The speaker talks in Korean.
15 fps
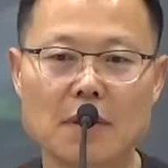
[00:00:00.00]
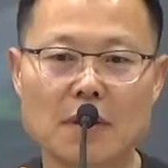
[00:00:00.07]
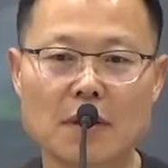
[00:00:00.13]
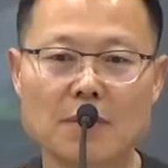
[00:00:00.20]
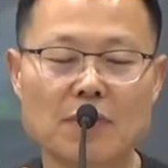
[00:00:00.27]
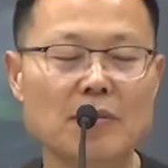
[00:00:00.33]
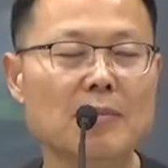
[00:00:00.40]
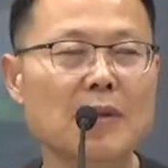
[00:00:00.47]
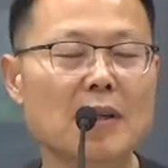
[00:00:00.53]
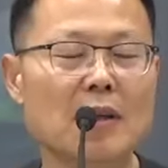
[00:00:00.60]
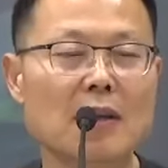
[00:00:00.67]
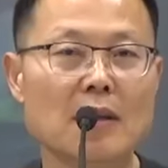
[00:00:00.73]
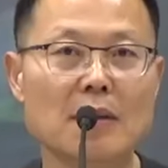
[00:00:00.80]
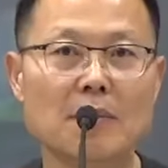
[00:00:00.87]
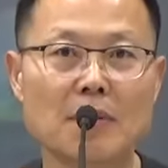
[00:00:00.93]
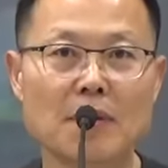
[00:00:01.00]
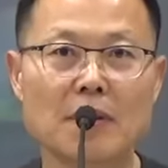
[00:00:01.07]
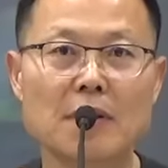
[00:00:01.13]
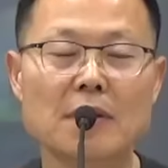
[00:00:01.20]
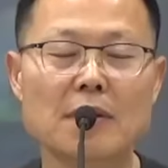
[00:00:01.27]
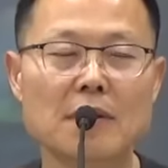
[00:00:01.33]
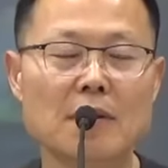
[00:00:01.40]
이렇게 분명하게
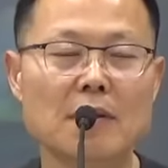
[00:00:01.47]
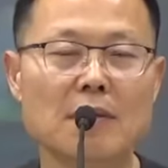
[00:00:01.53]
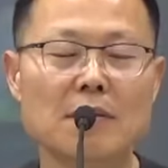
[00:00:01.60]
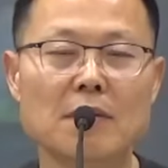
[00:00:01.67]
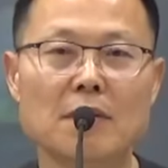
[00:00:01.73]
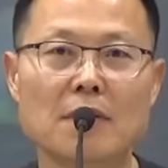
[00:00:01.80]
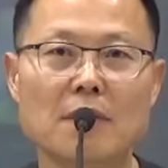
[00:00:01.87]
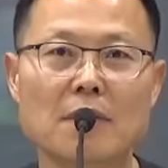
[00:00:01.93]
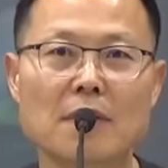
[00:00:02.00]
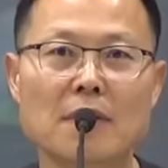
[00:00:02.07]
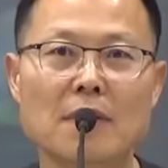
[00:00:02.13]
보이는 거고,